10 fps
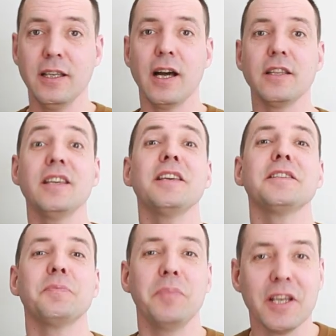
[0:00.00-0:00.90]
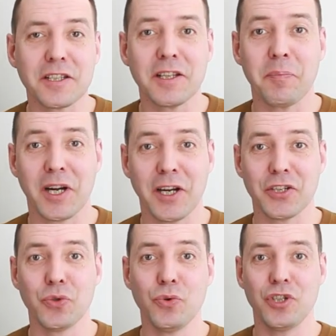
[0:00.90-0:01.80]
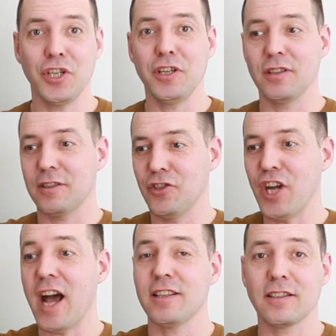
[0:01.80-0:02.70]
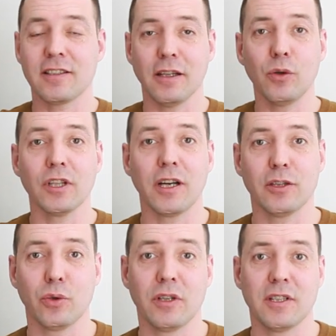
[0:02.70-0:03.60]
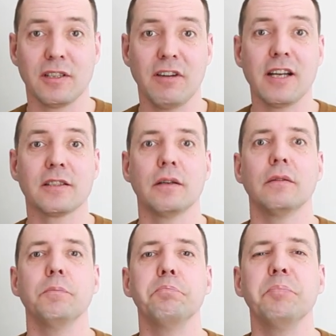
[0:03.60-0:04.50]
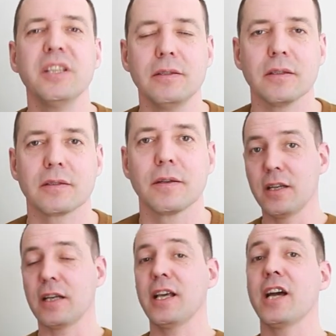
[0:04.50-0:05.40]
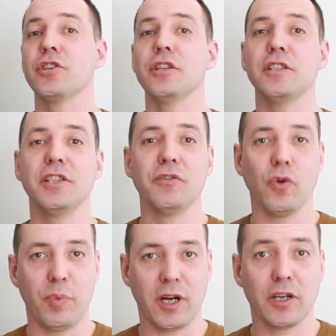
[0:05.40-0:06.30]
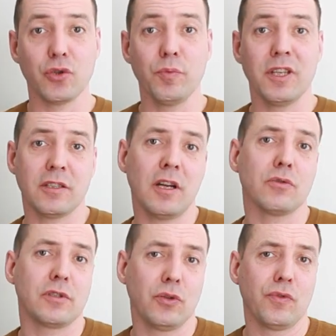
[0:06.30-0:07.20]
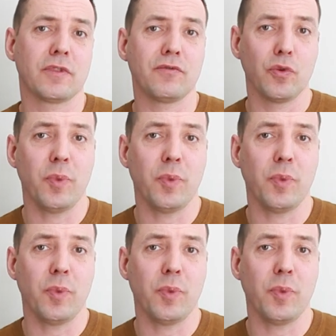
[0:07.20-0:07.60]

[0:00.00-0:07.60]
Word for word: я неизбежно прохожу через часть салона, которая называется бизнес. И когда я через него прохожу, мне сразу становится все